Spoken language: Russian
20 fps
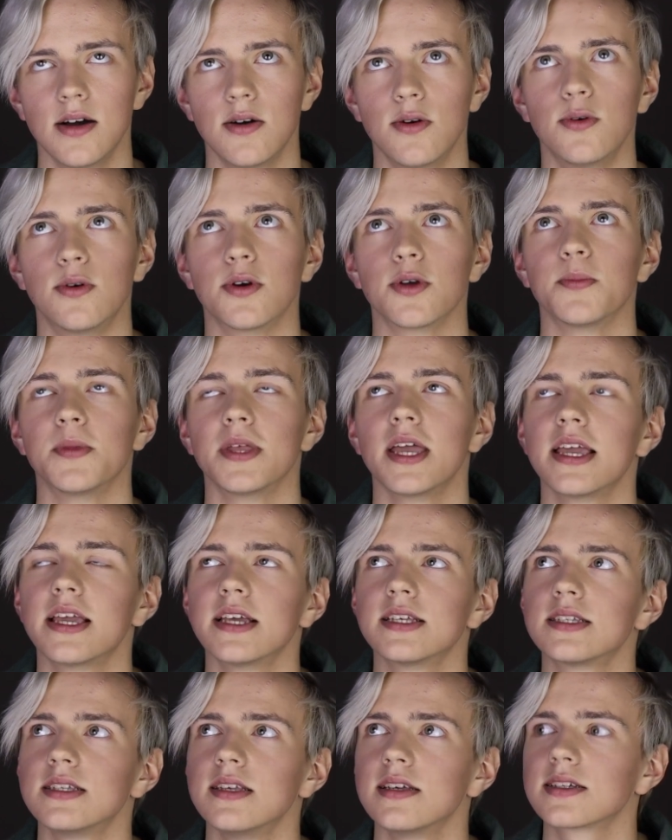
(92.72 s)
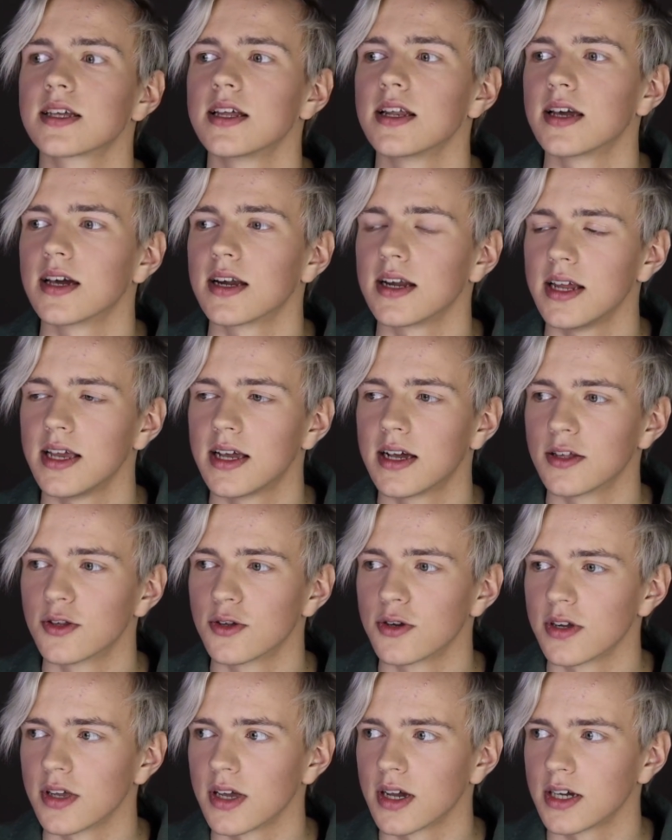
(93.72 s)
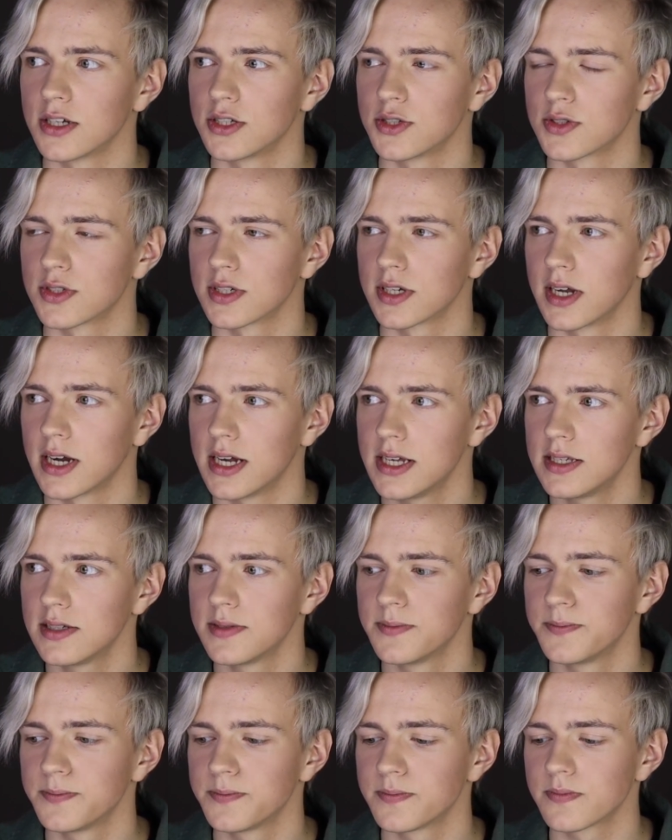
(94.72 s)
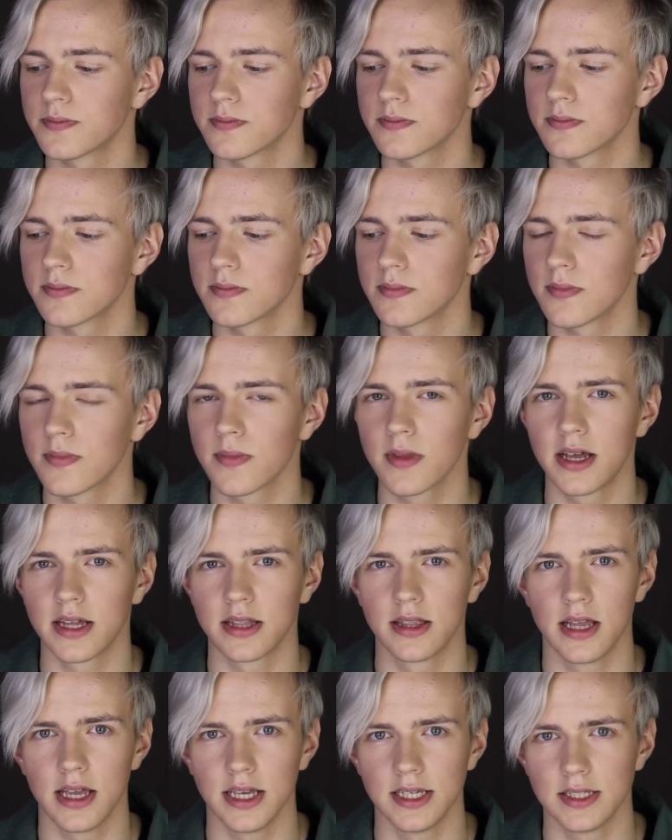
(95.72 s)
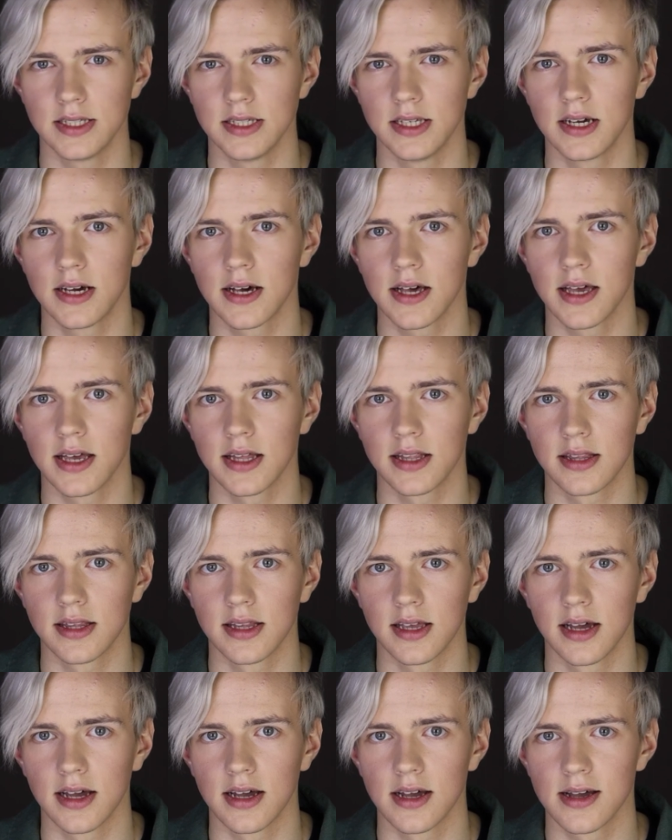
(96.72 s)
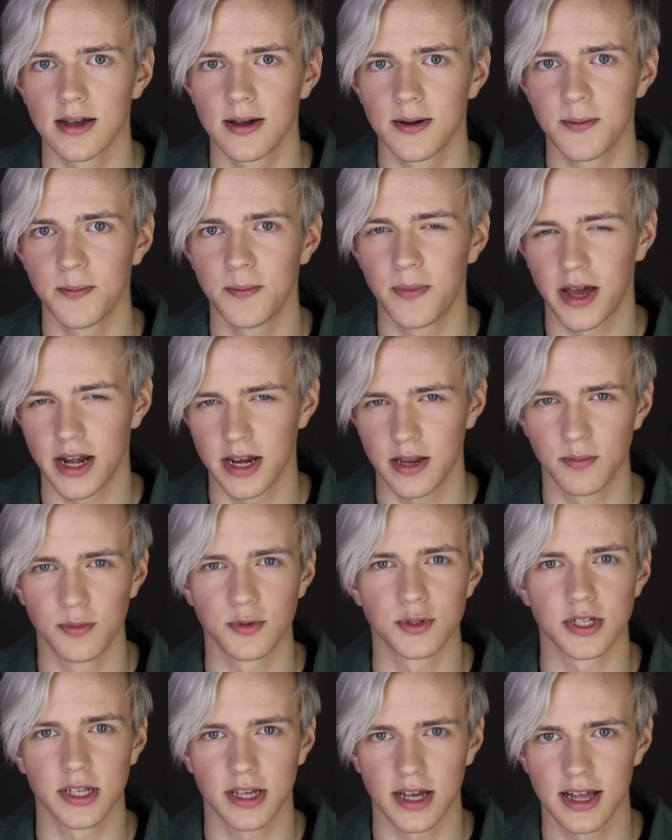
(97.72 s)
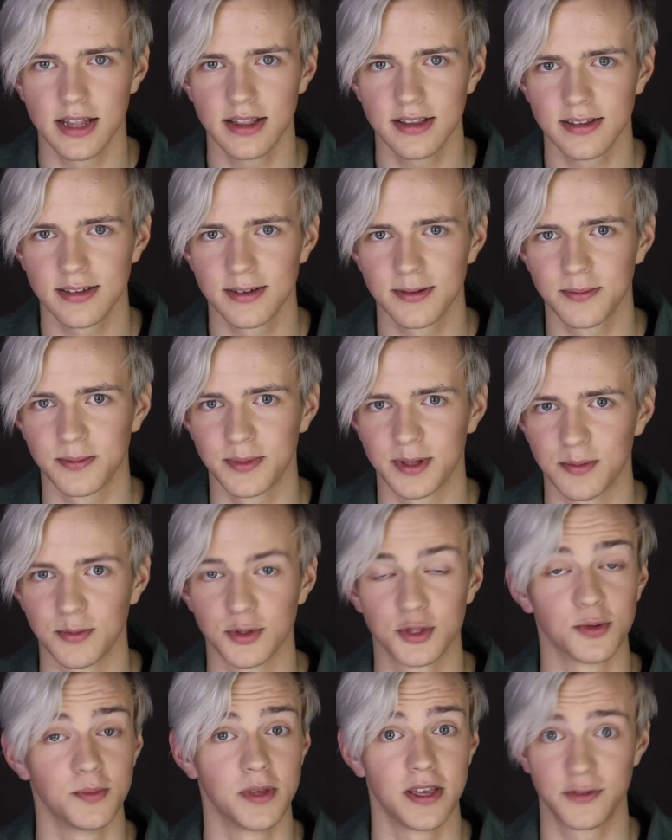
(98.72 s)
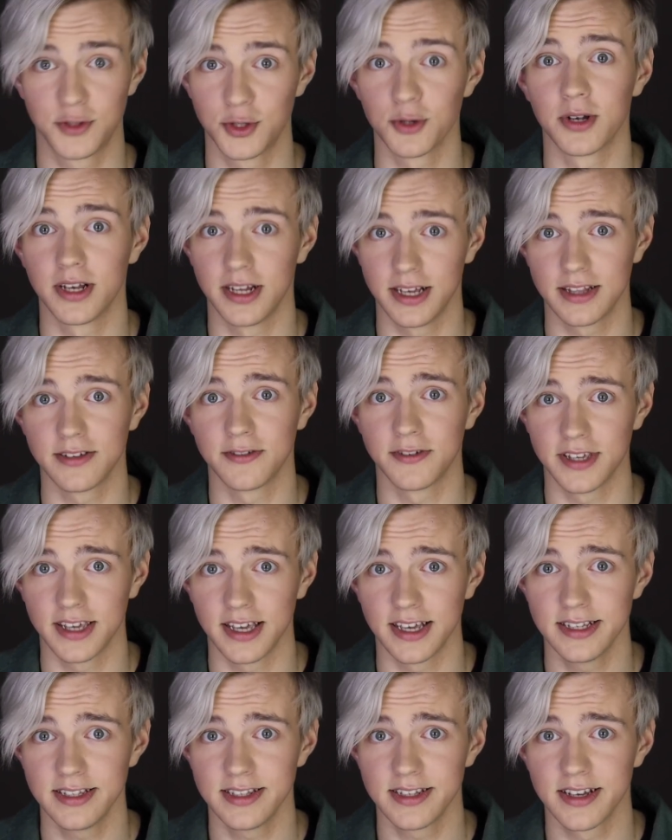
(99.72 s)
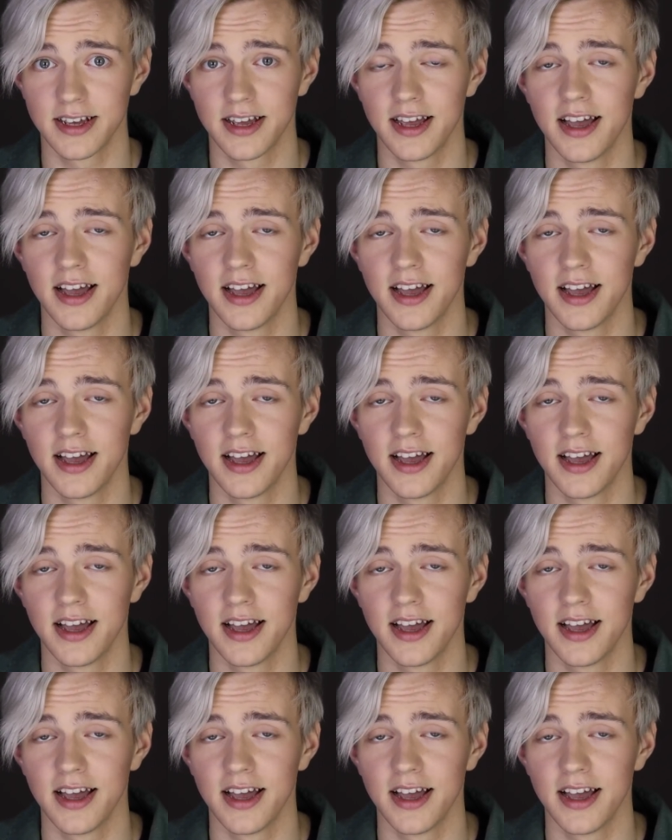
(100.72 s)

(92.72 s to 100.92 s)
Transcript: Ой, у меня есть несколько ролей, которые я хочу сыграть. Одна из них — это парень-музыкант, потому что у меня все для этого есть.